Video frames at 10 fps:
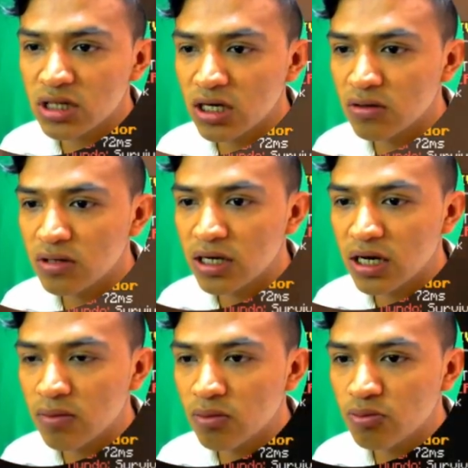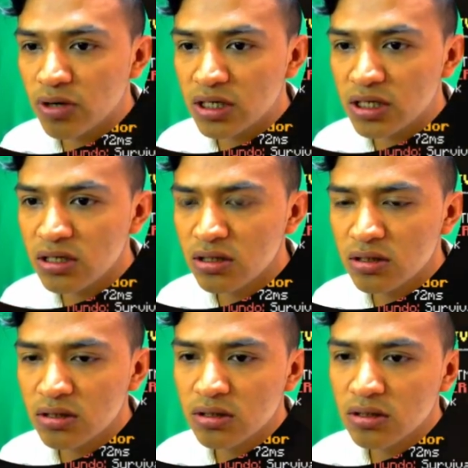algo de carbón por aquí,
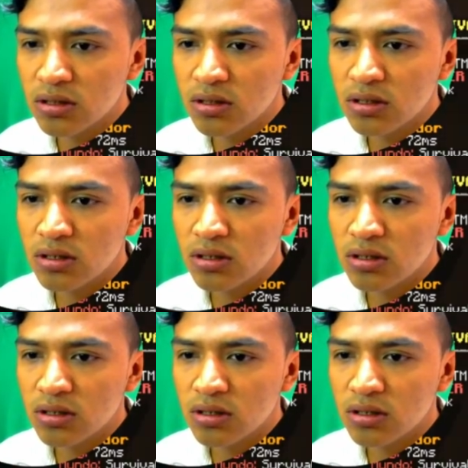digo,